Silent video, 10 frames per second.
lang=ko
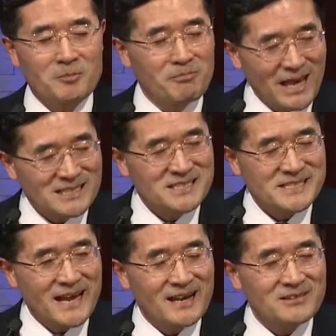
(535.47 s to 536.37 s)

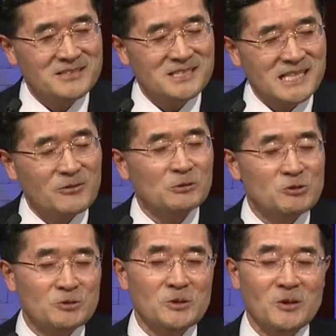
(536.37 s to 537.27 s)
맹세하던 자도
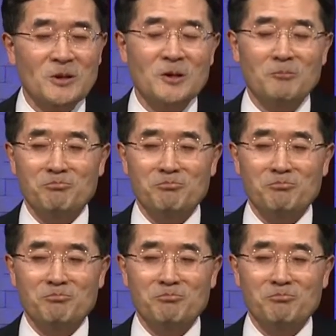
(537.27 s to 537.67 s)
죽고